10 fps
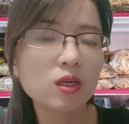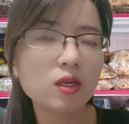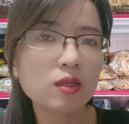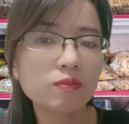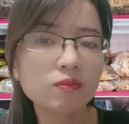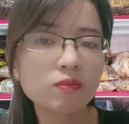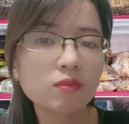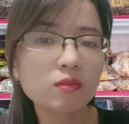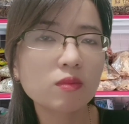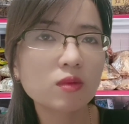à,
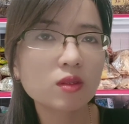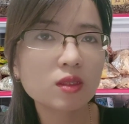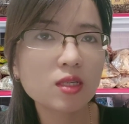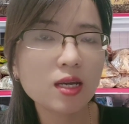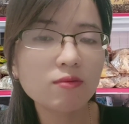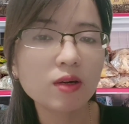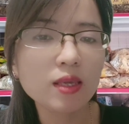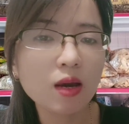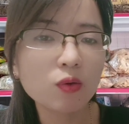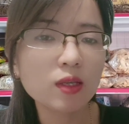trên với
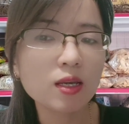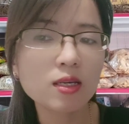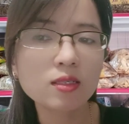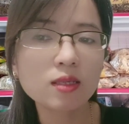nhau thì